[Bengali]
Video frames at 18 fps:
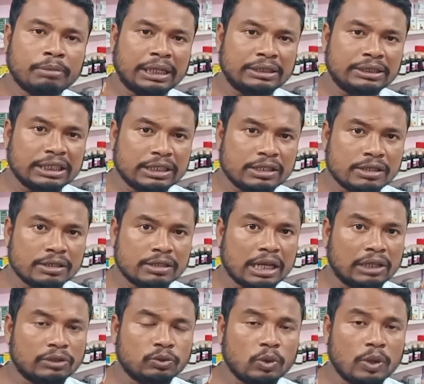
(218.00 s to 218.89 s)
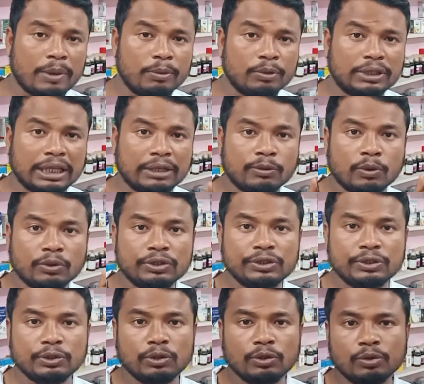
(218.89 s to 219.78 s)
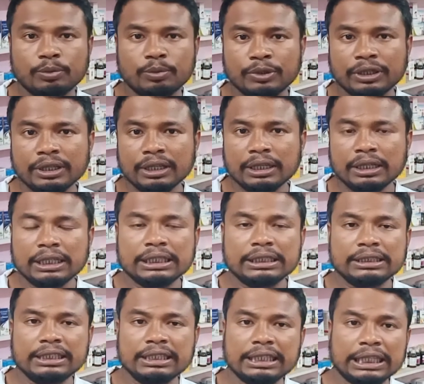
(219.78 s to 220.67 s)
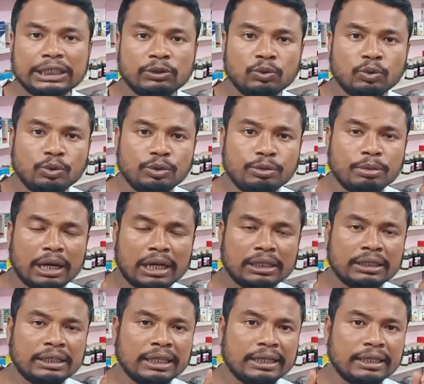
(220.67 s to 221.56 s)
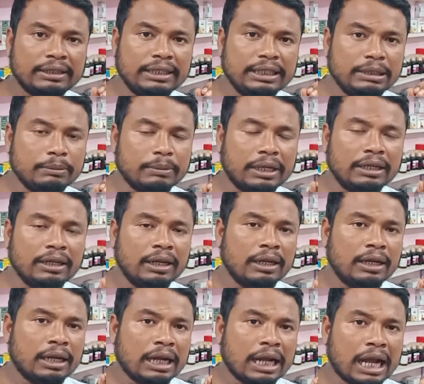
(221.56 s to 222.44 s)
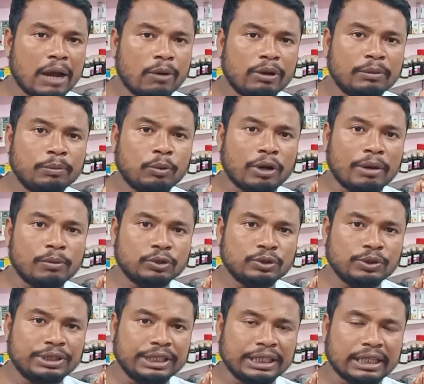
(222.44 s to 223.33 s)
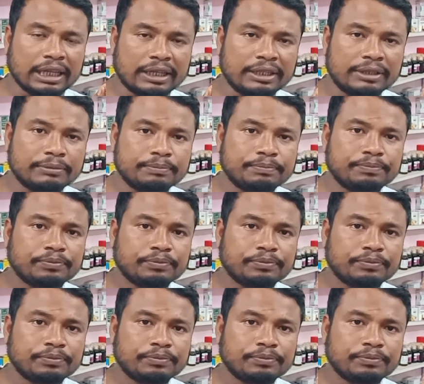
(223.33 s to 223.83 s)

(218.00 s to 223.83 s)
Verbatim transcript: বাচ্চার স্বাস্থ্য এবং তার কন্ডিশনের উপরে দিনে দুইবার থেকে তিনবার খাওয়ার পরামর্শ দিয়ে থাকে